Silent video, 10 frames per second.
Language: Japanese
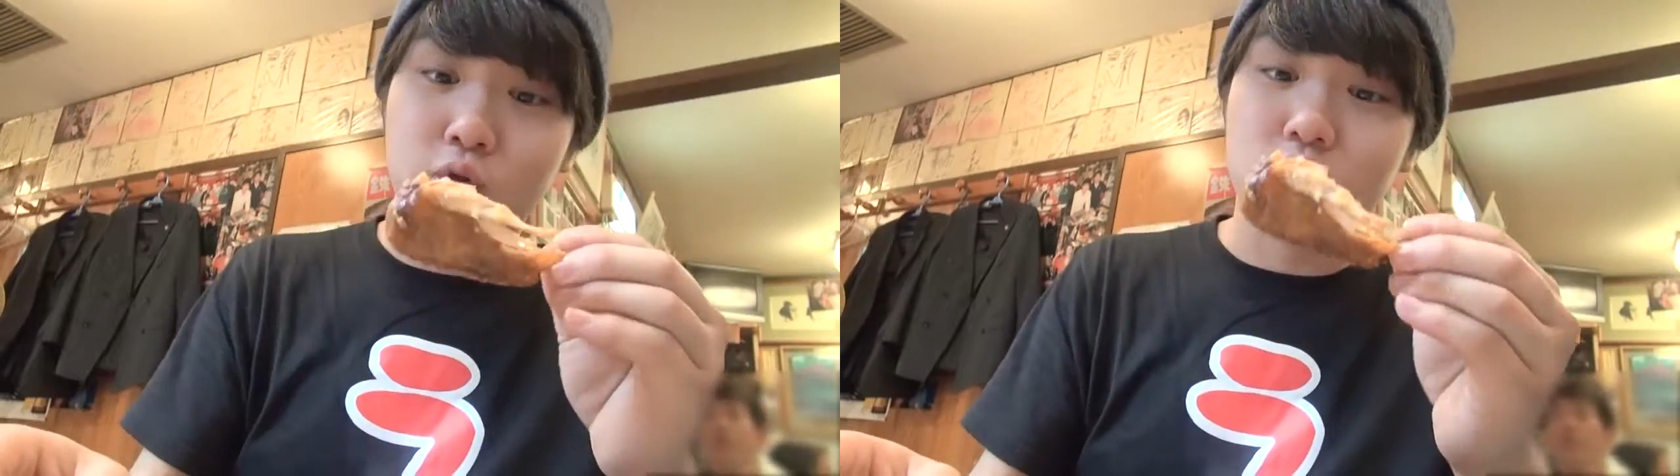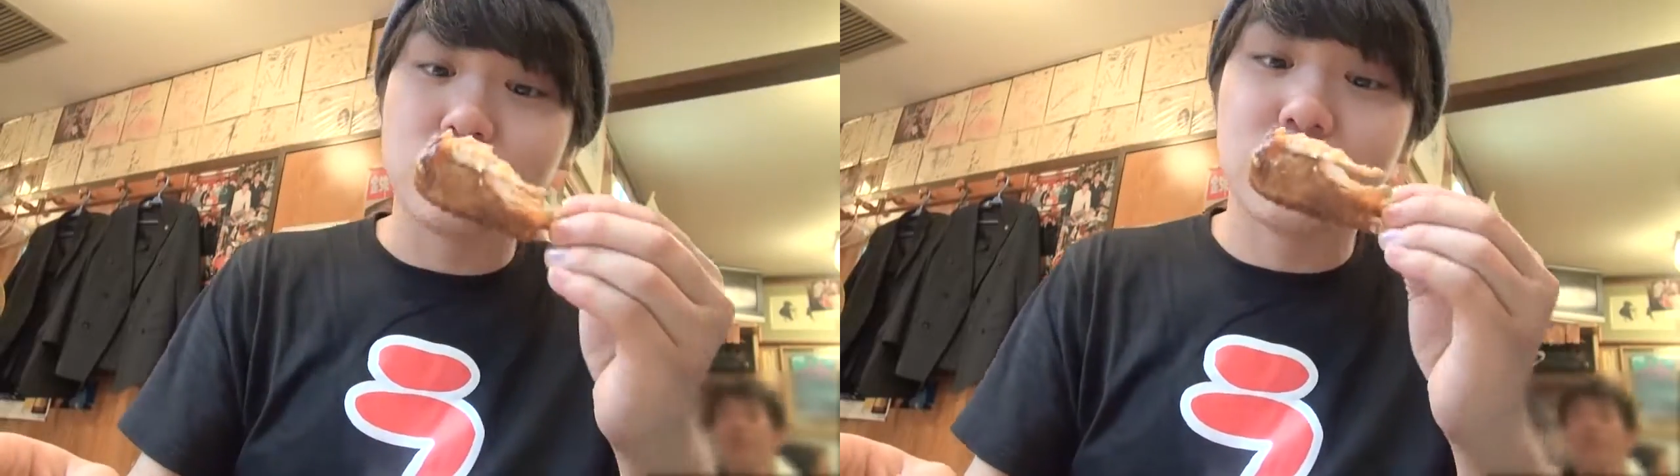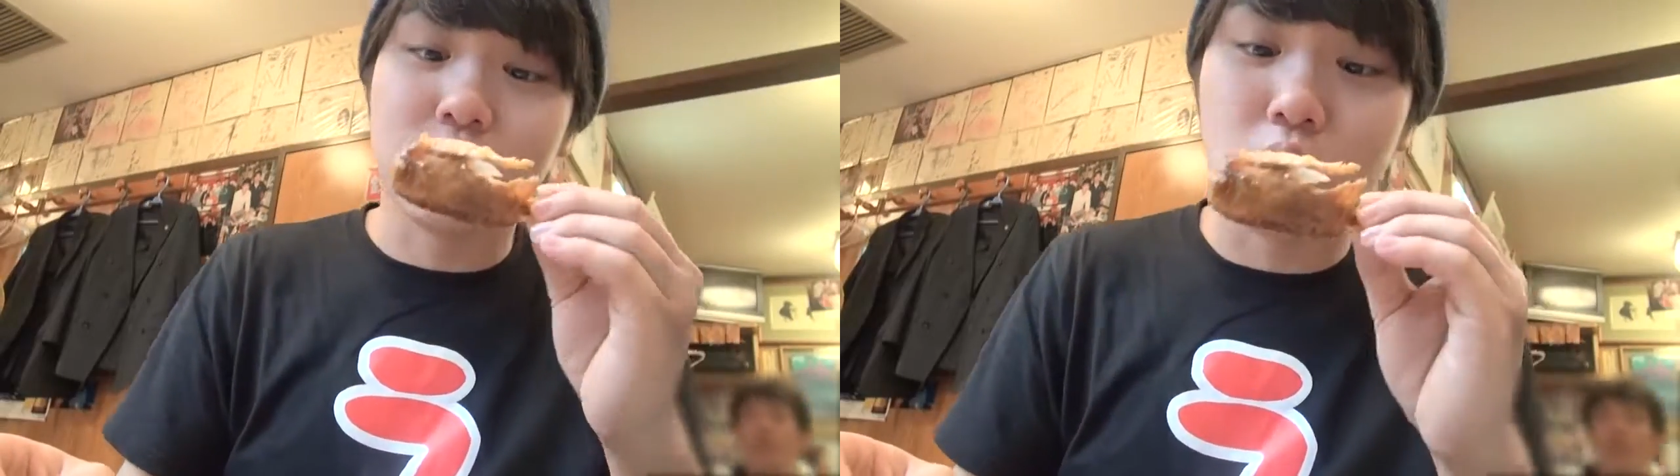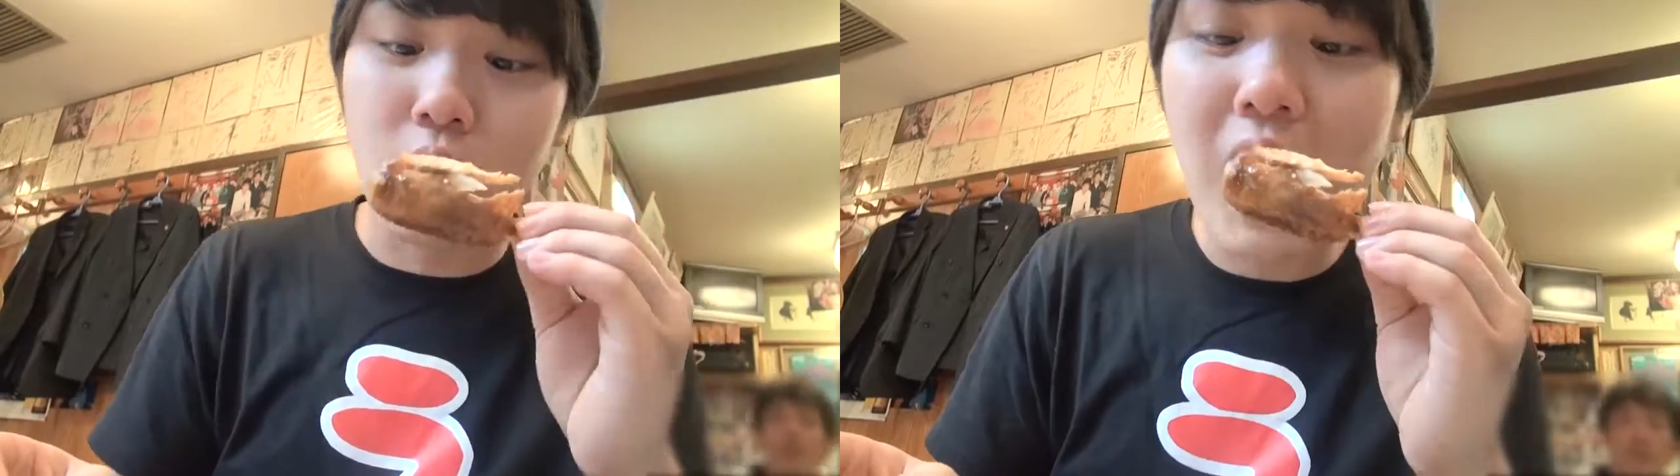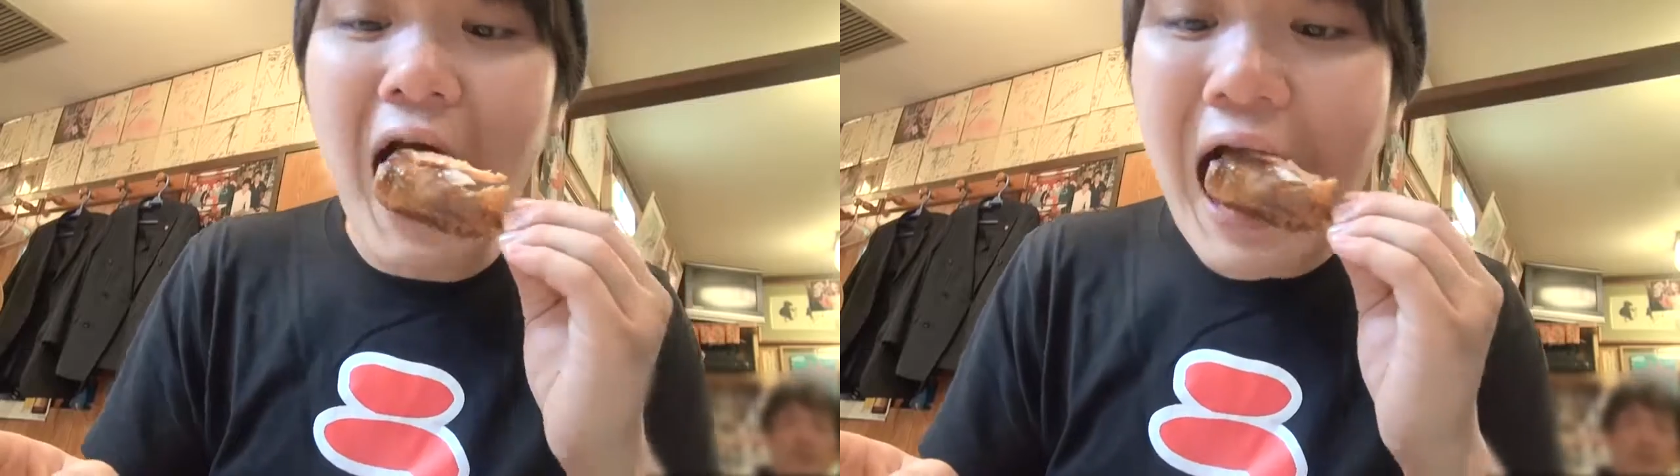では改め
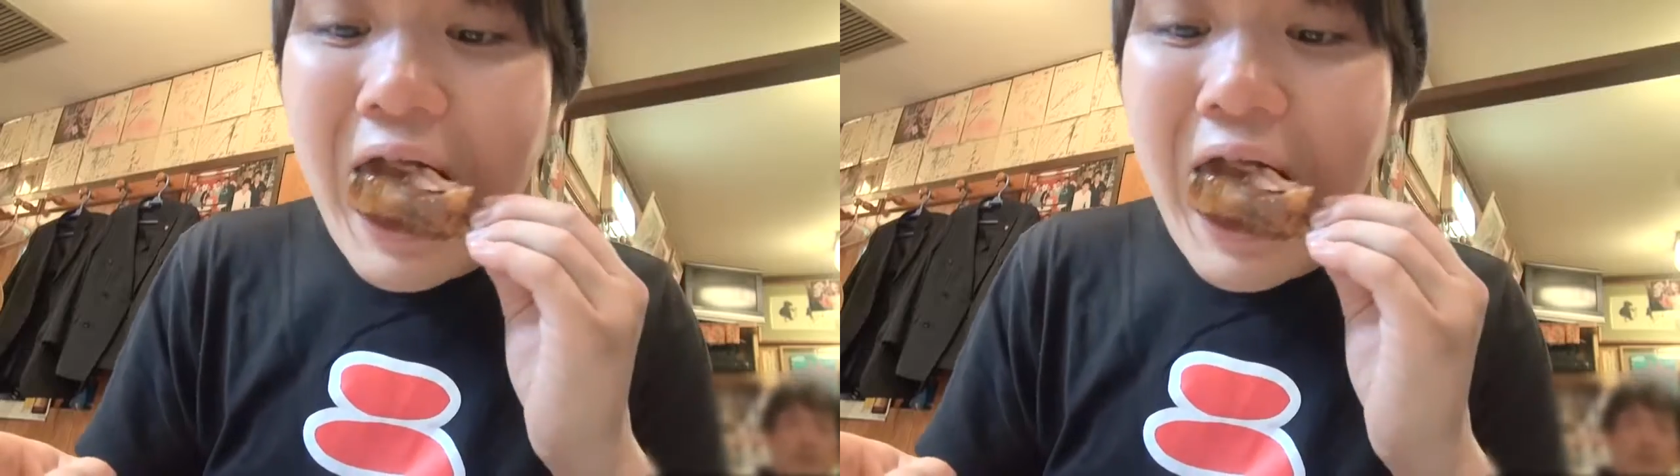まして